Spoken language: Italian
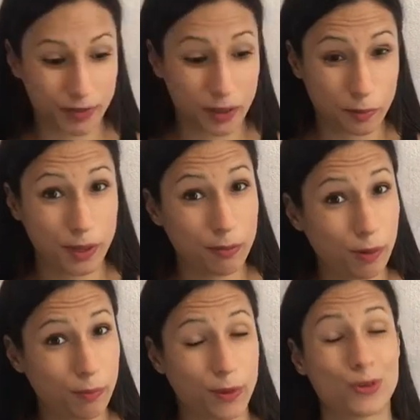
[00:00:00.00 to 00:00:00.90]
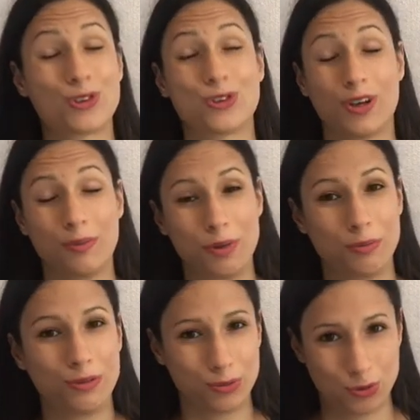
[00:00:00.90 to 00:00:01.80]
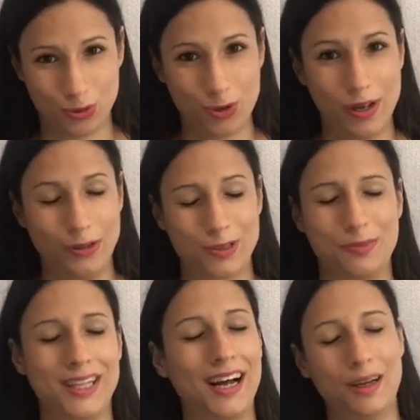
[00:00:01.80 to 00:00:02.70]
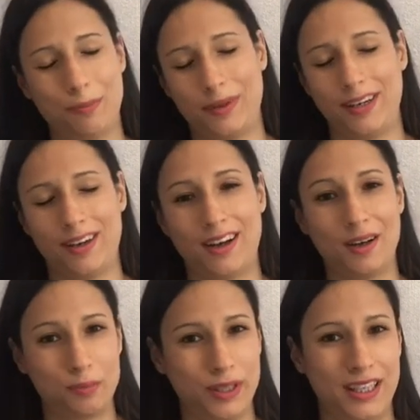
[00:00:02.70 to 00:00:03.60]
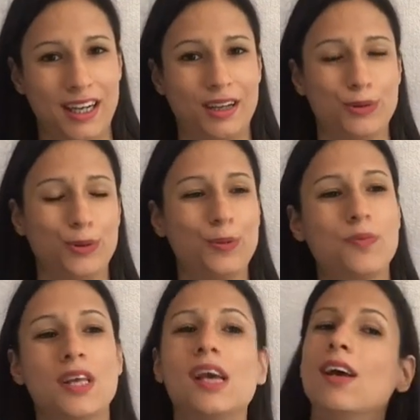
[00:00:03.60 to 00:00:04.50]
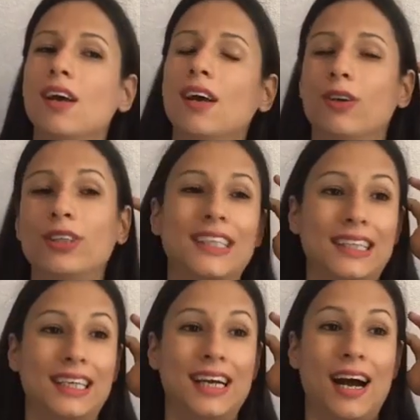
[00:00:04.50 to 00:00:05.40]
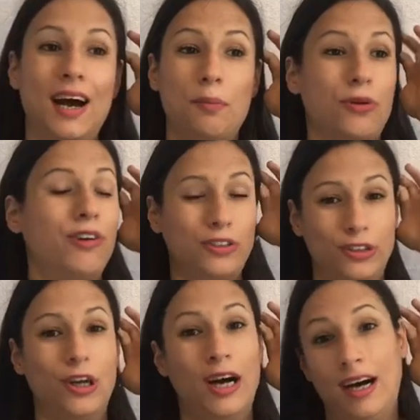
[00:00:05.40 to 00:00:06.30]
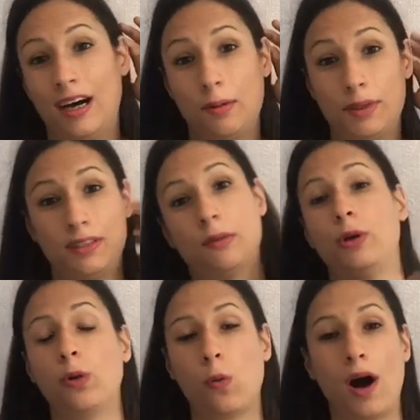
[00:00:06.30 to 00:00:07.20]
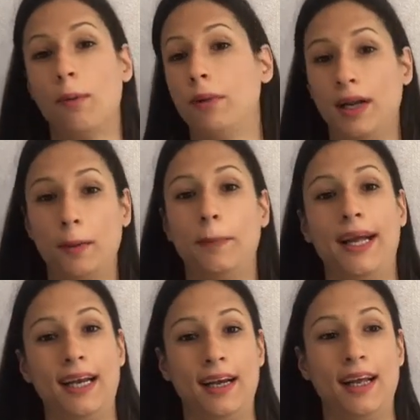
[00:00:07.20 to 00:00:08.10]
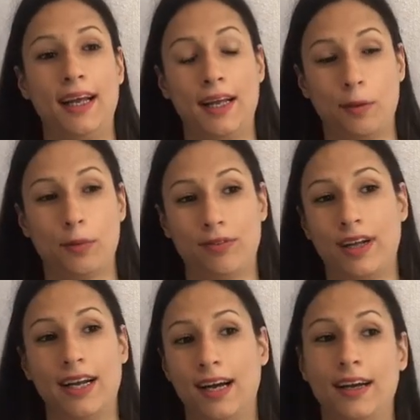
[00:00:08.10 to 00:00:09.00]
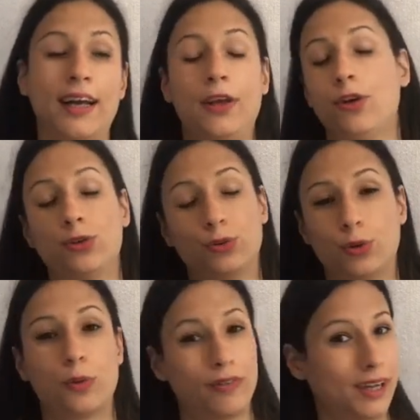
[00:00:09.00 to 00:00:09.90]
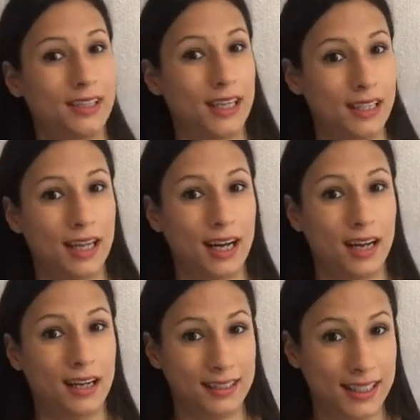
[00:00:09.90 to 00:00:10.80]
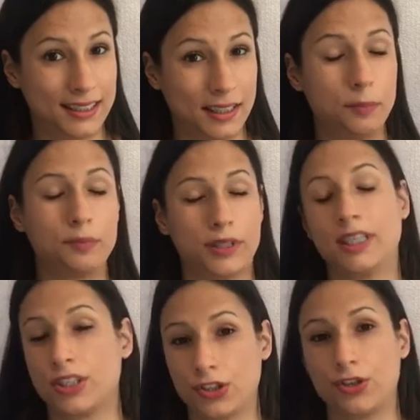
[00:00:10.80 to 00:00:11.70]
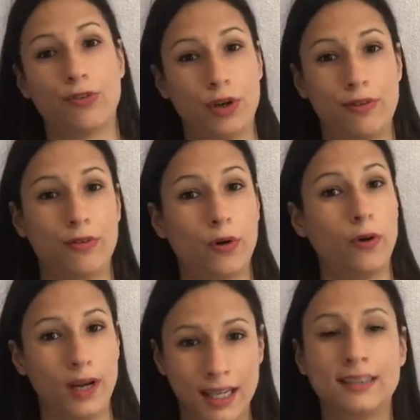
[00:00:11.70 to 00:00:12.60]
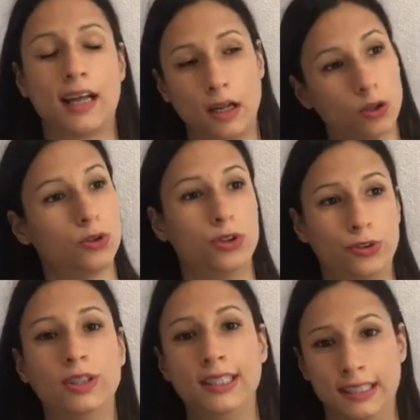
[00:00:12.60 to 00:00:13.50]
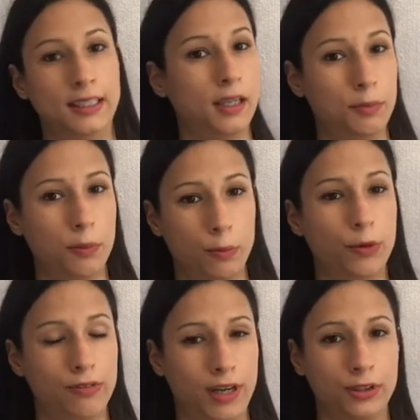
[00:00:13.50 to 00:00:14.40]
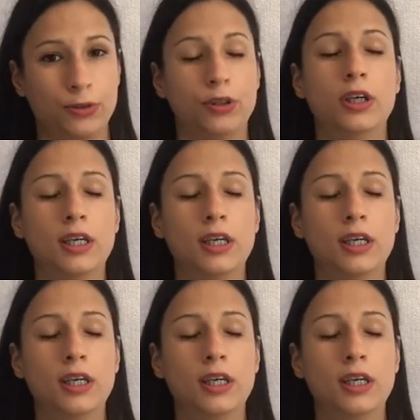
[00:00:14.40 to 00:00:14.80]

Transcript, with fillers: Il primo approccio che abbiamo avuto all'ospedale appena, appena nato, l'ostetrica ha provato a mettermelo qua pelle a pelle e, a provare, e io ho dovuto provare a dargli la, la tetta. Mi ha chiesto se volevo allattarlo, gli ho detto di sì e abbiamo provato.